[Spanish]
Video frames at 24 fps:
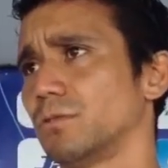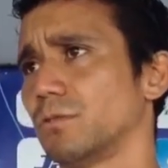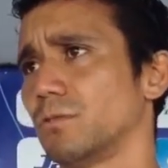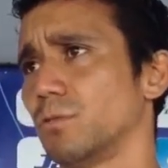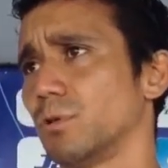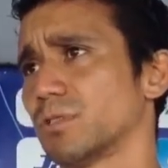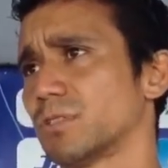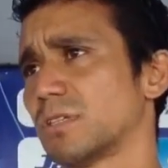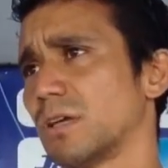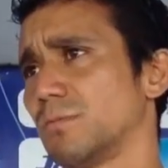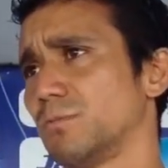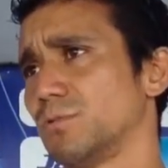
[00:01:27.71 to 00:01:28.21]

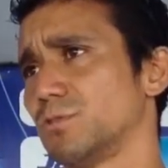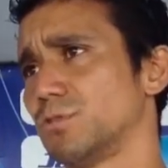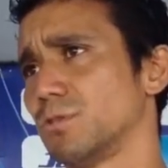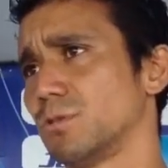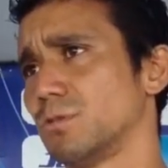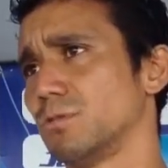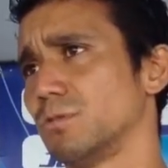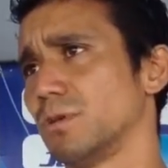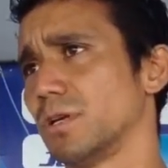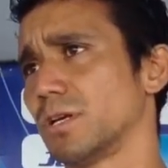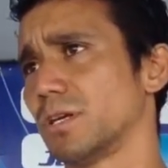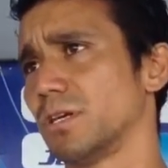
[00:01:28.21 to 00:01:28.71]
Cuesta mucho
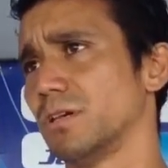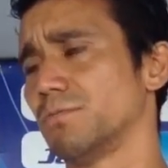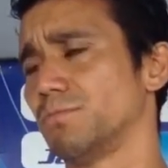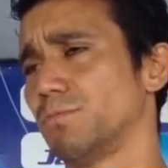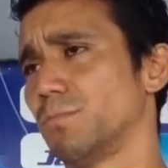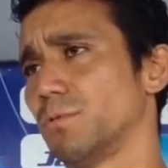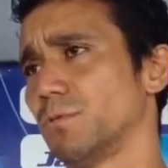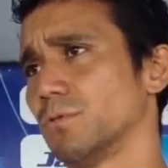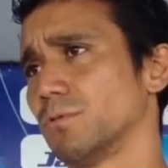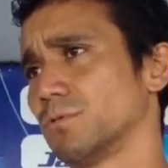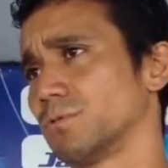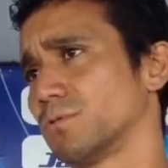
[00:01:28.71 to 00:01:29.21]
que un
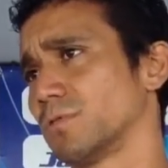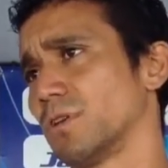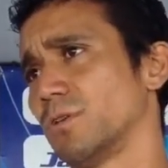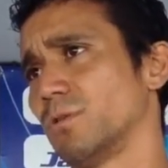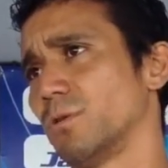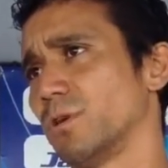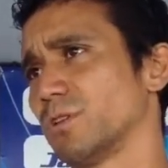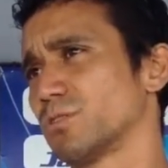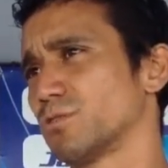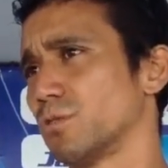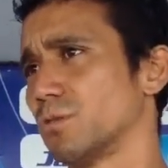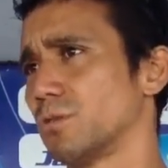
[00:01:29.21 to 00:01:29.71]
equipo, usted
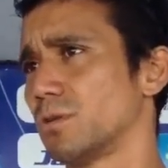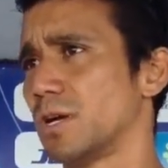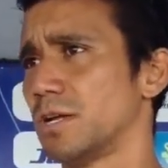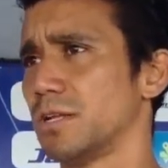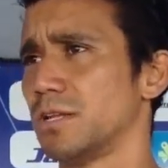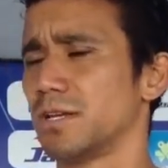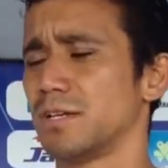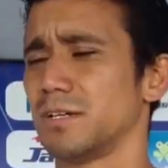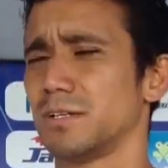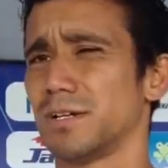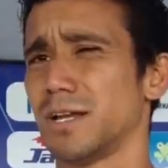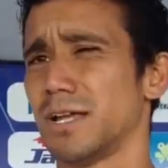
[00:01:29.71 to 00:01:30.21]
lo ve solo en la
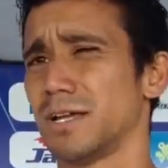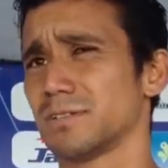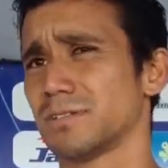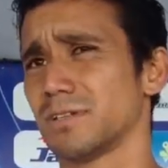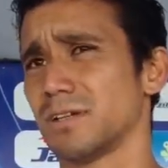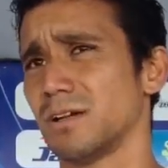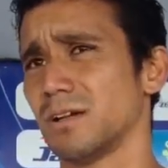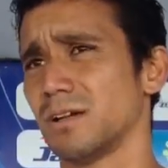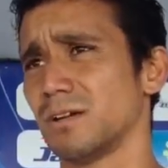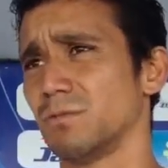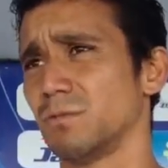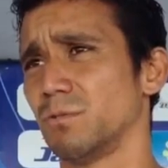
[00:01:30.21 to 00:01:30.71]
liga
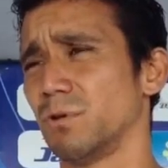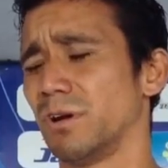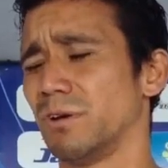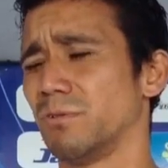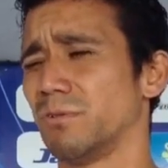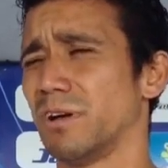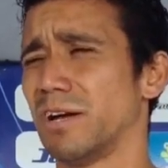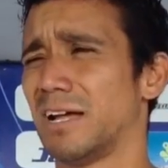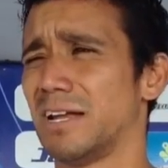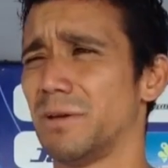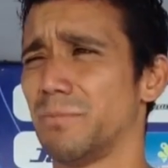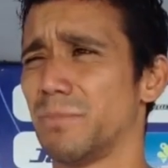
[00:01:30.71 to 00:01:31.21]
inglesa, o
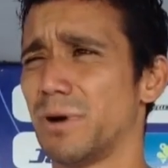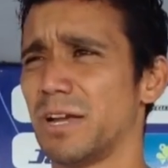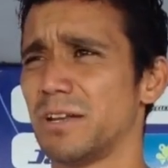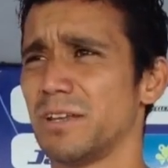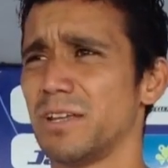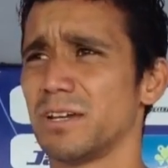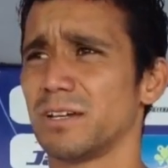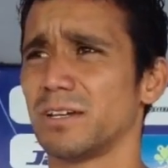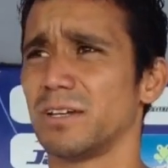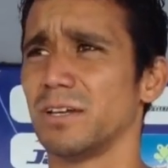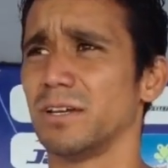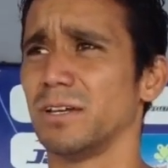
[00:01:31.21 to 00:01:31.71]
en
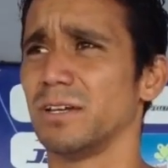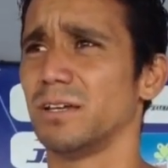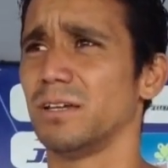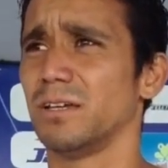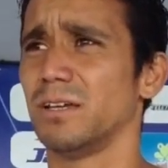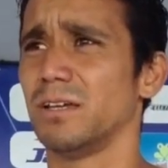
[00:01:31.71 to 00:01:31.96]
Alemania, que,